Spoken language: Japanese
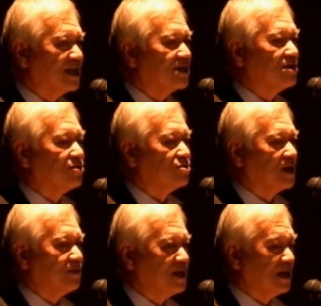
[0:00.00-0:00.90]
なっていうこ
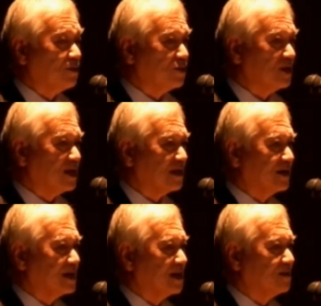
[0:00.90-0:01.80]
とはみんな思っていた
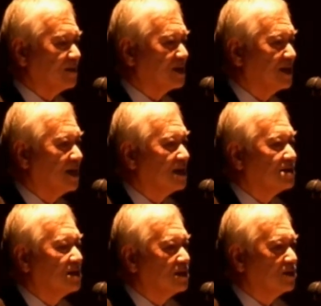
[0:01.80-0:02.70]
わけでありますが
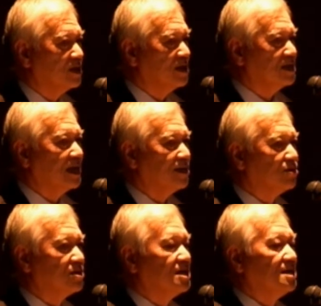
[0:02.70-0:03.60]
それに最
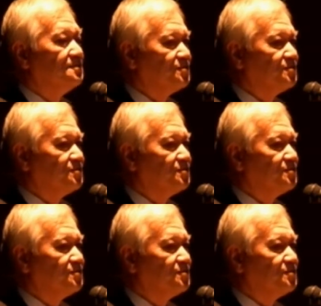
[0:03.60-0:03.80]
後に、